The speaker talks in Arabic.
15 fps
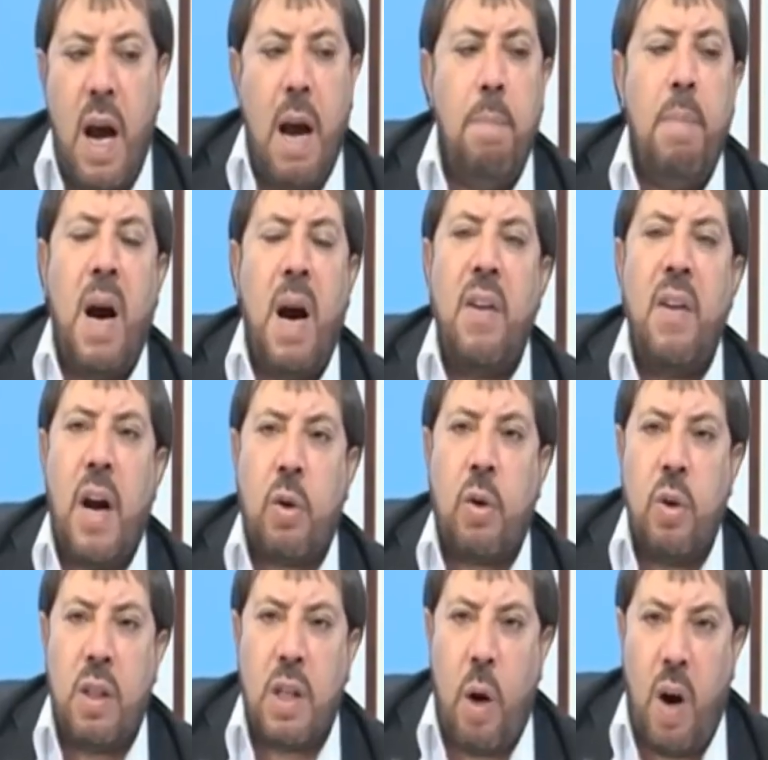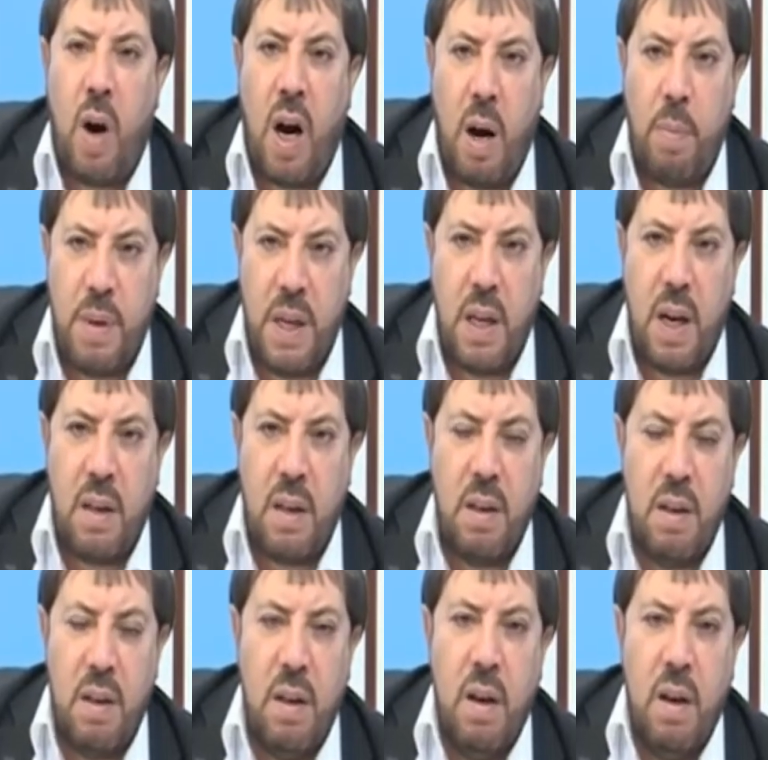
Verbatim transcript: أما إذا كنت وهابيا